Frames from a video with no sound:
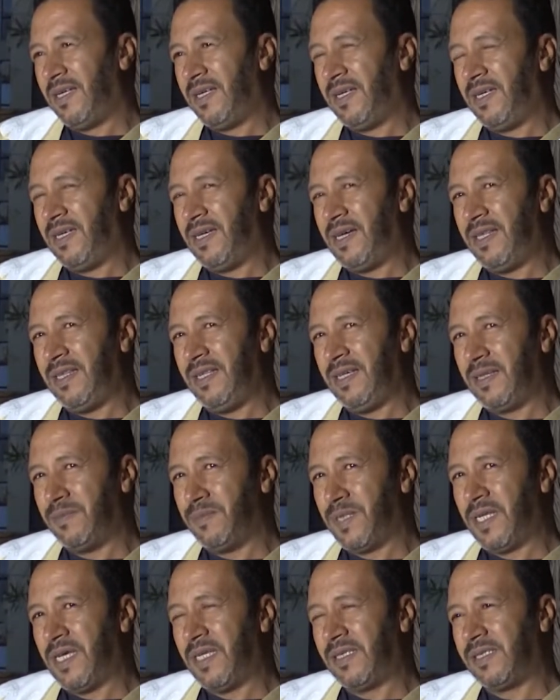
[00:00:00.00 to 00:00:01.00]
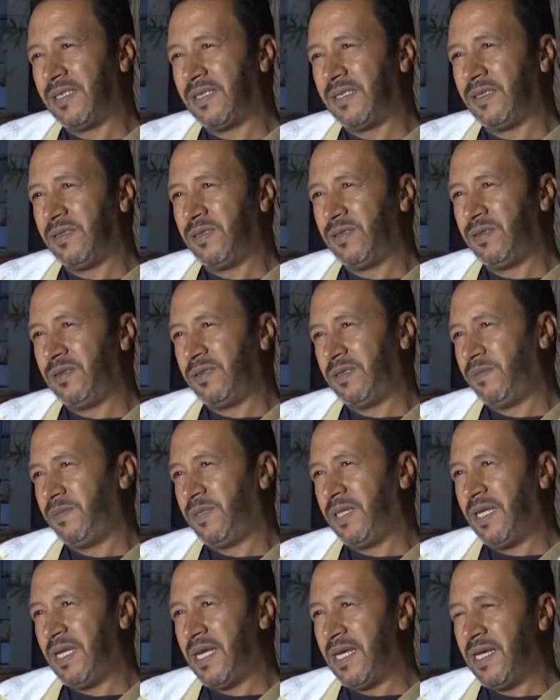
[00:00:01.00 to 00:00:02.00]
آه، عن ذيك المناطق
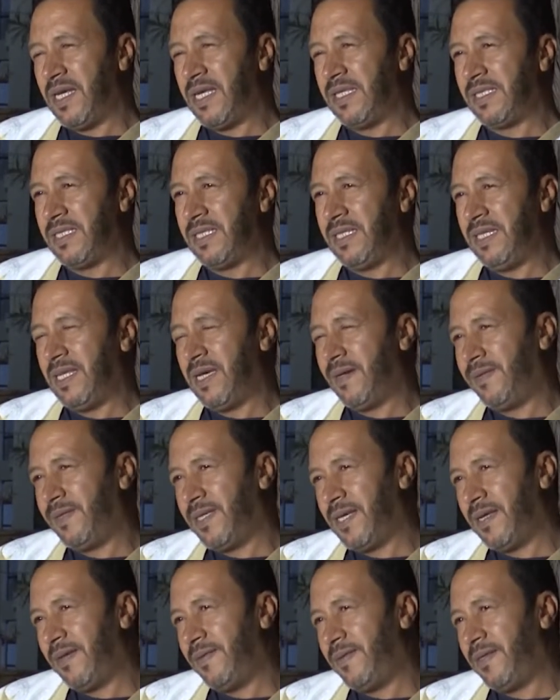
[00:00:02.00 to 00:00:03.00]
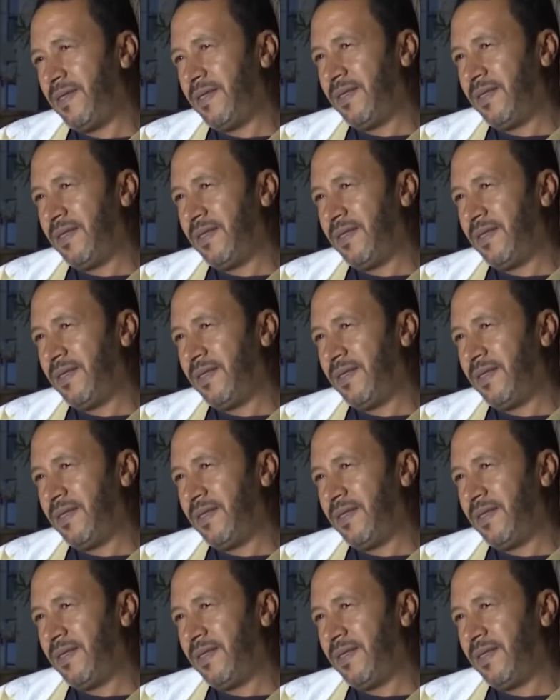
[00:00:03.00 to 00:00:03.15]
وتبقى لا الناس دي لابده لان